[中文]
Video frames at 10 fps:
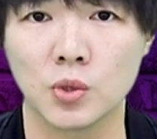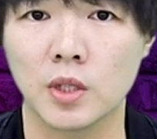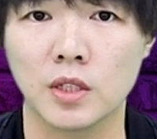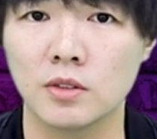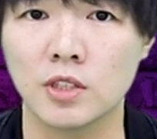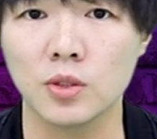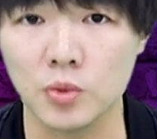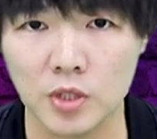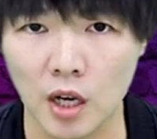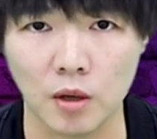就连基
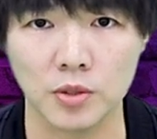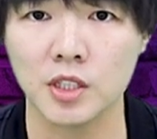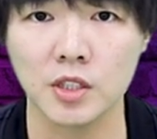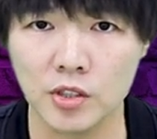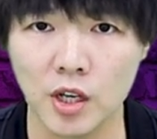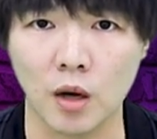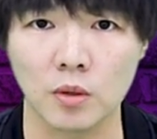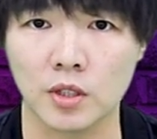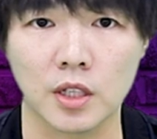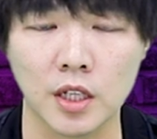督教新
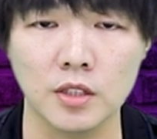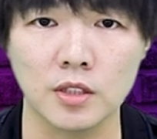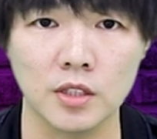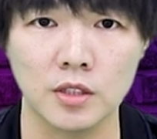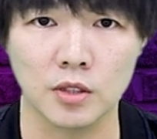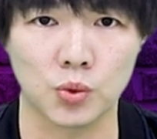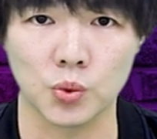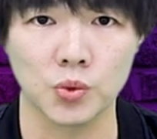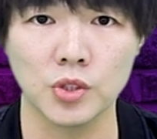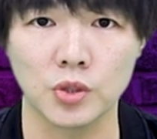教的根基的
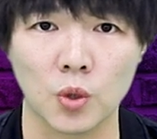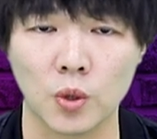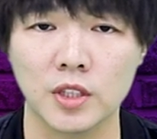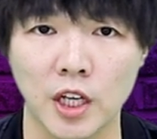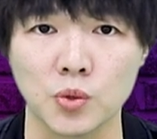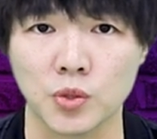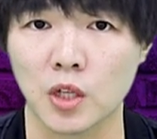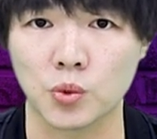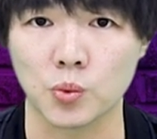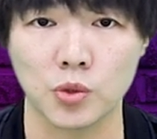主日，都跟天主
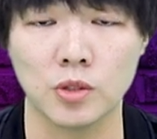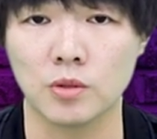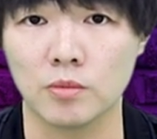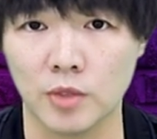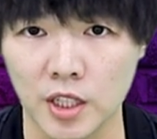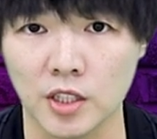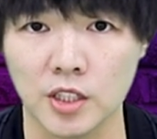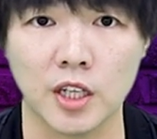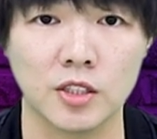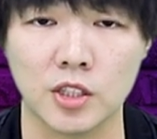教的主日礼
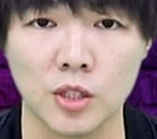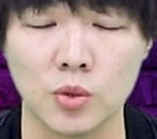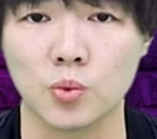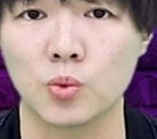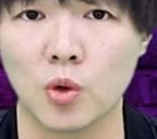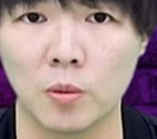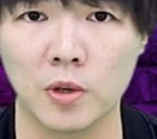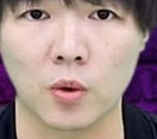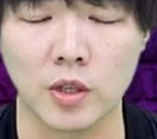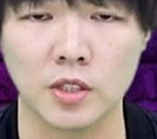节习俗脱不
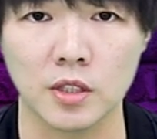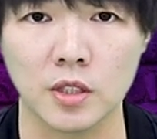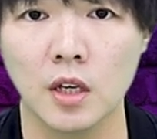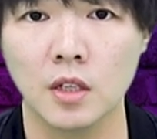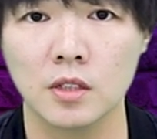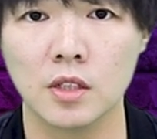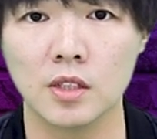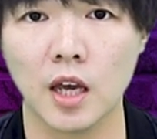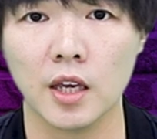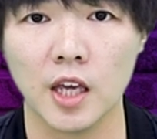了关系。现
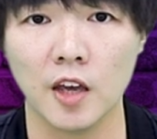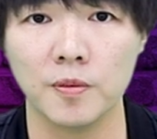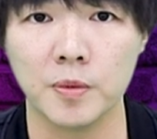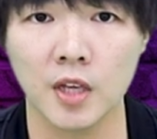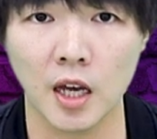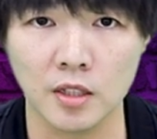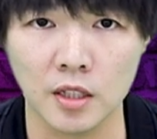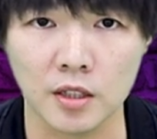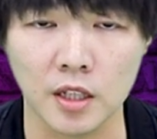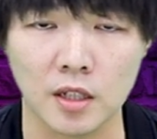在 FBI
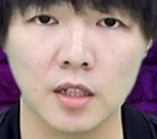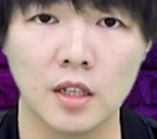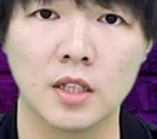认定了。